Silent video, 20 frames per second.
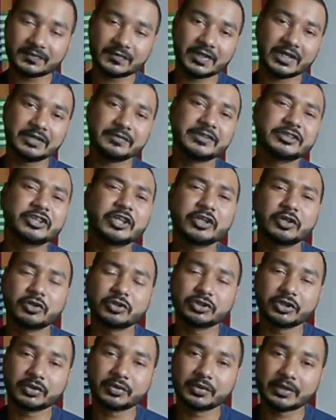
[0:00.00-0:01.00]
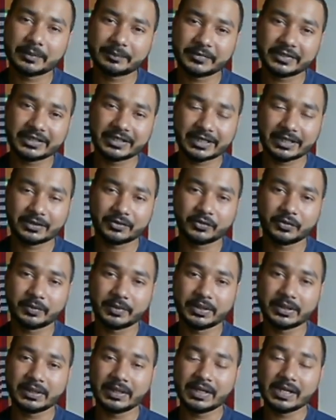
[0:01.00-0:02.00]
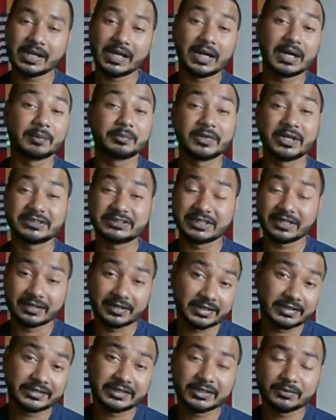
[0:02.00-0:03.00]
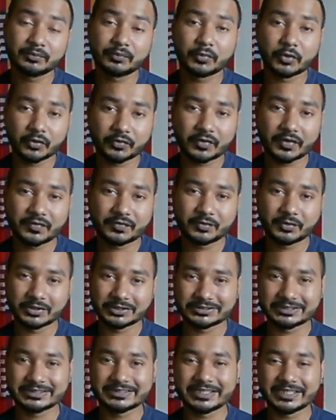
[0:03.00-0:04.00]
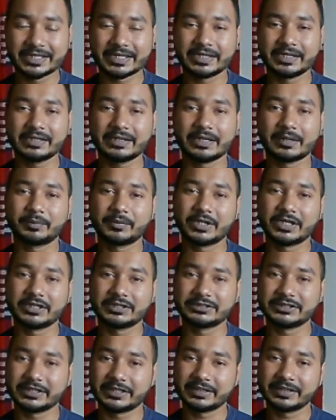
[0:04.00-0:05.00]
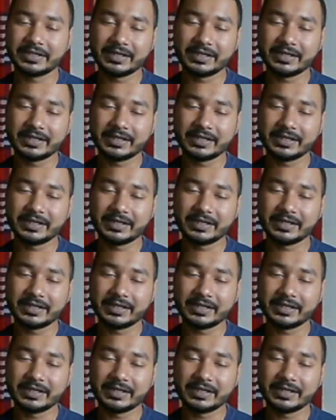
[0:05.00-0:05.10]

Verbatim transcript: এই বিষয়গুলো যখন আপনি খেয়াল করবেন আপনার যে লার্নিং প্রসেস রয়েছে সেখানে আপনার যে